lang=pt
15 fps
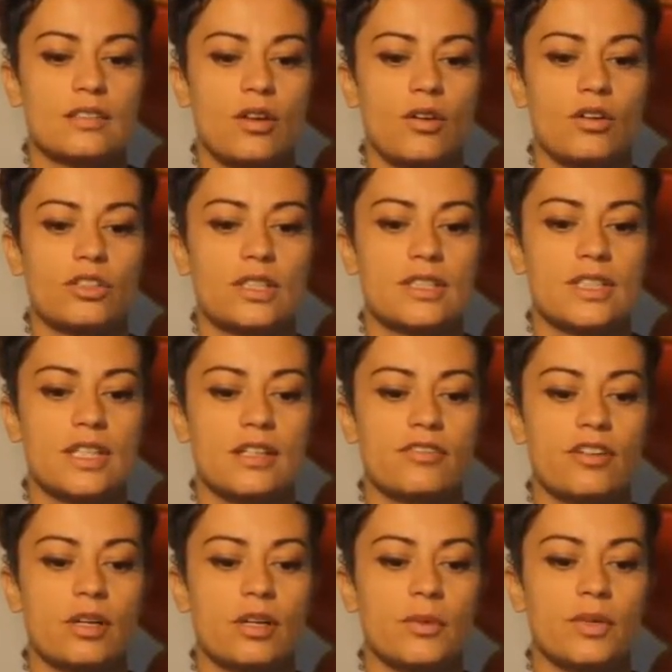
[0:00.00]
rochas e aí
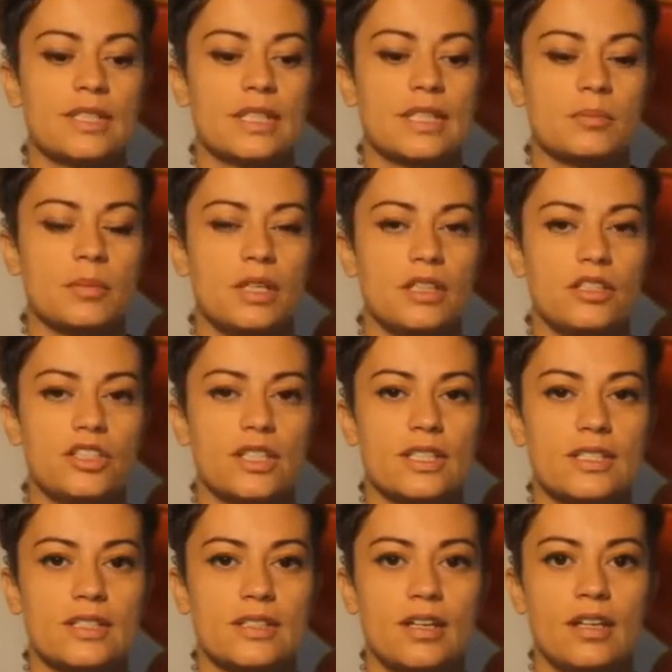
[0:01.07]
formam essas
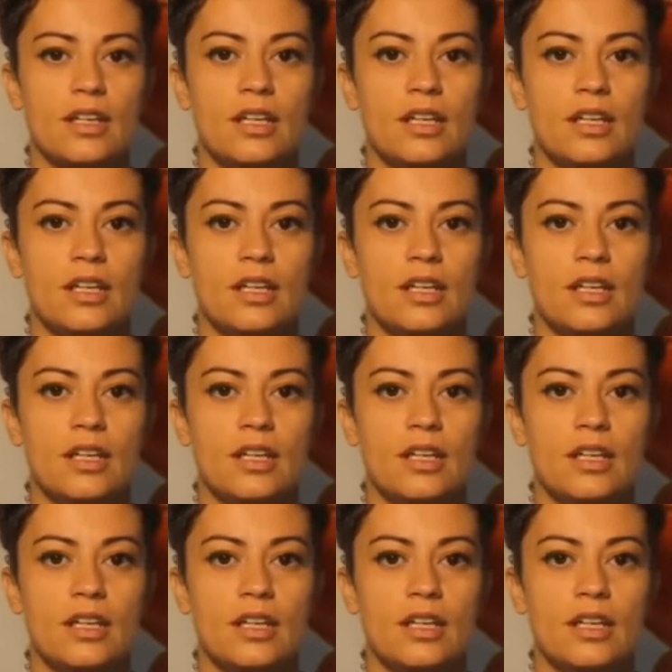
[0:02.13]
manchas